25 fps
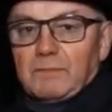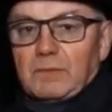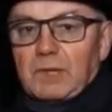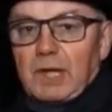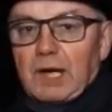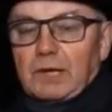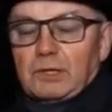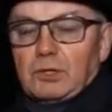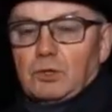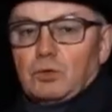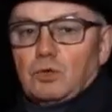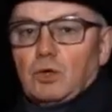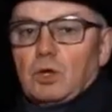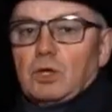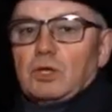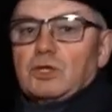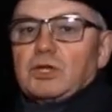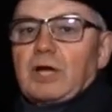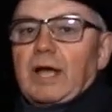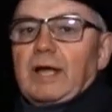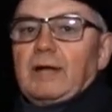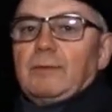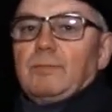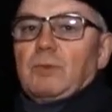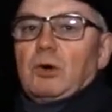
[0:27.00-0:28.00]
der
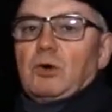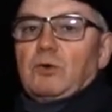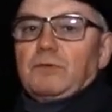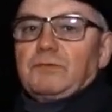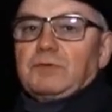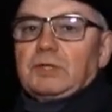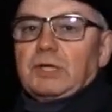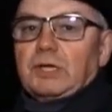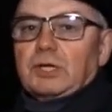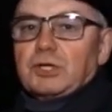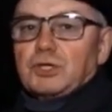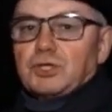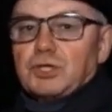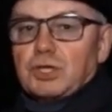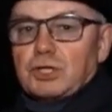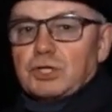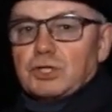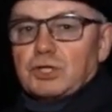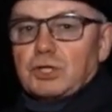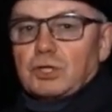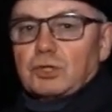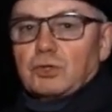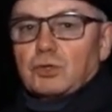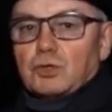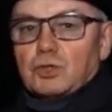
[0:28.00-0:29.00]
natürlich einmal auf die
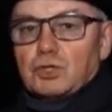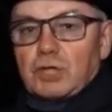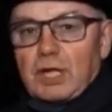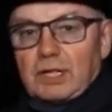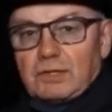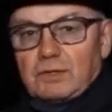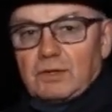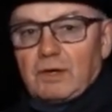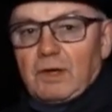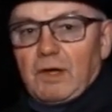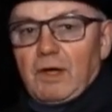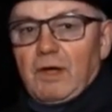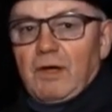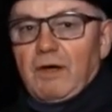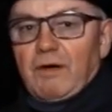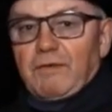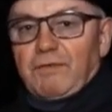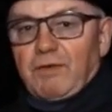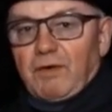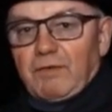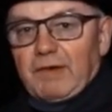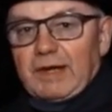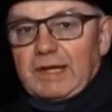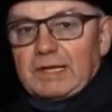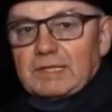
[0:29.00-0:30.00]
Geschichte der Stadt
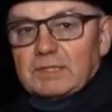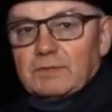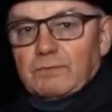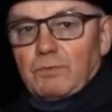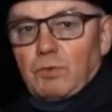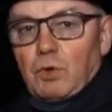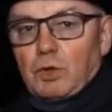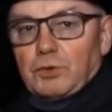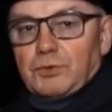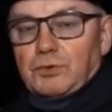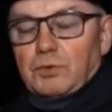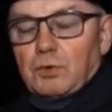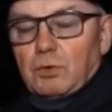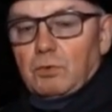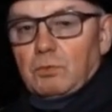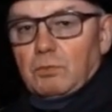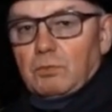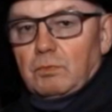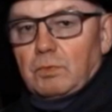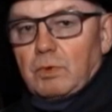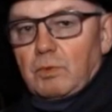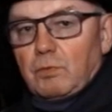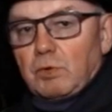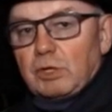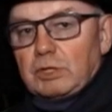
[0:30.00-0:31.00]
verweisen wird,
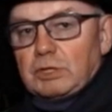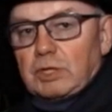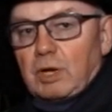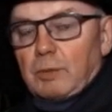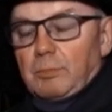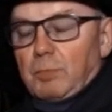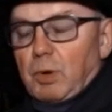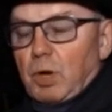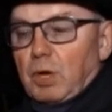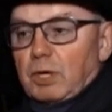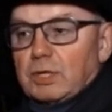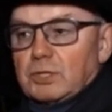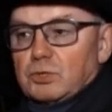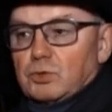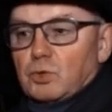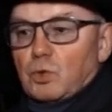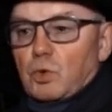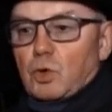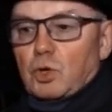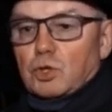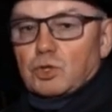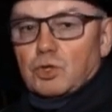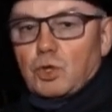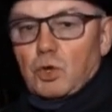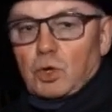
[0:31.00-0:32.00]
wir wollen an ein paar
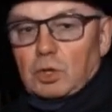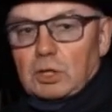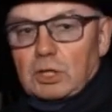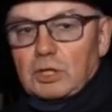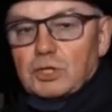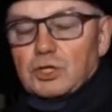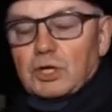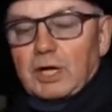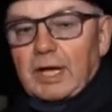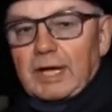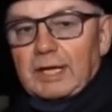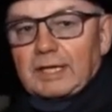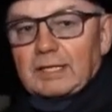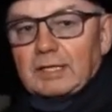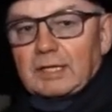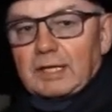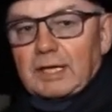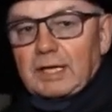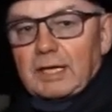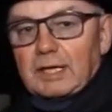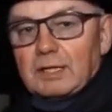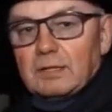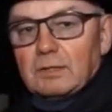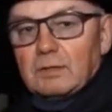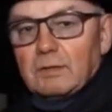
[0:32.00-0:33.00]
historische Örtlichkeiten
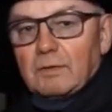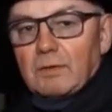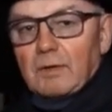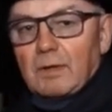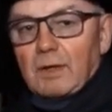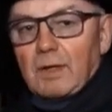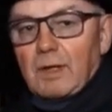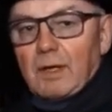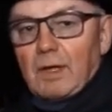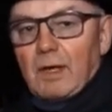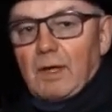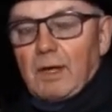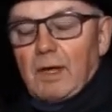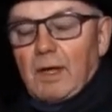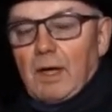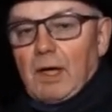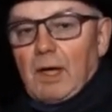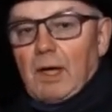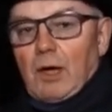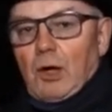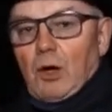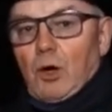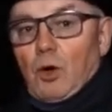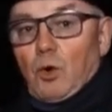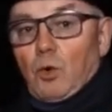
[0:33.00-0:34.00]
gehen
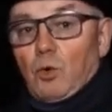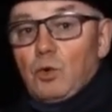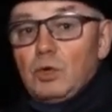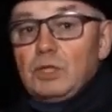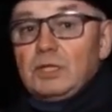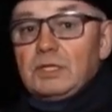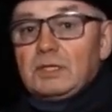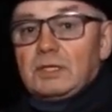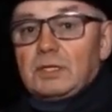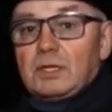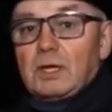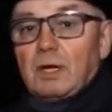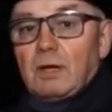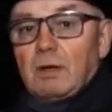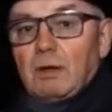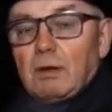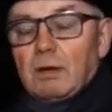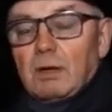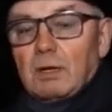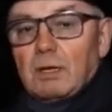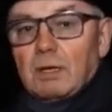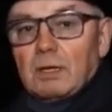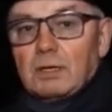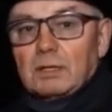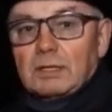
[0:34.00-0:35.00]
und
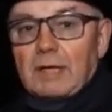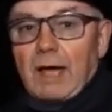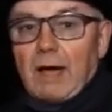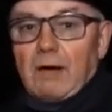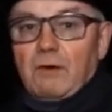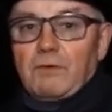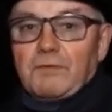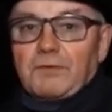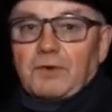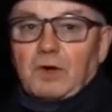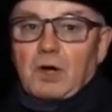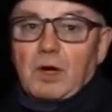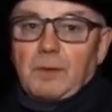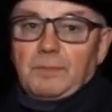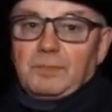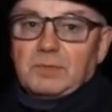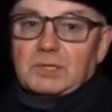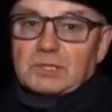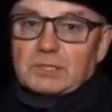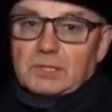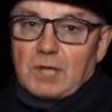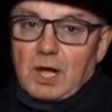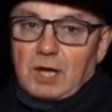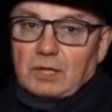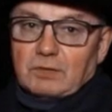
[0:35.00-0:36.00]
die Aufgaben
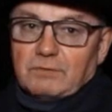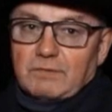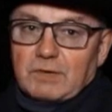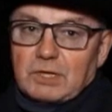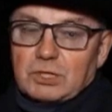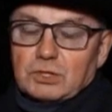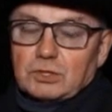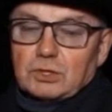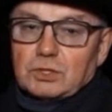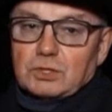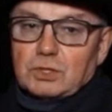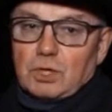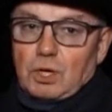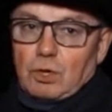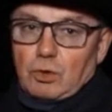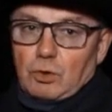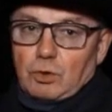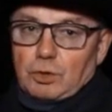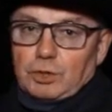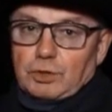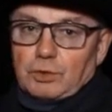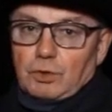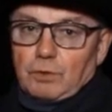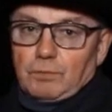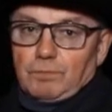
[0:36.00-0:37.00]
des Nachtwächters
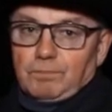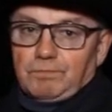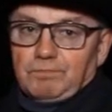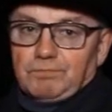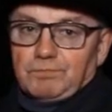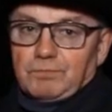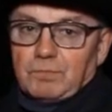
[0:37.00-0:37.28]
erläutern.